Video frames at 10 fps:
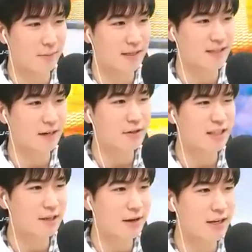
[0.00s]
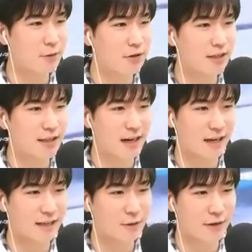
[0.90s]
まあ、着地際に置いてたら
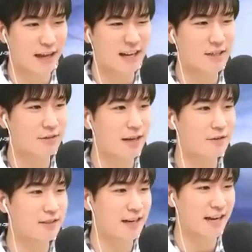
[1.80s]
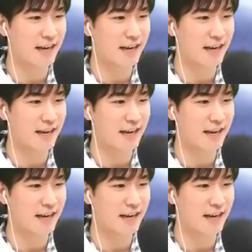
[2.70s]
結構やらしくなるんじゃない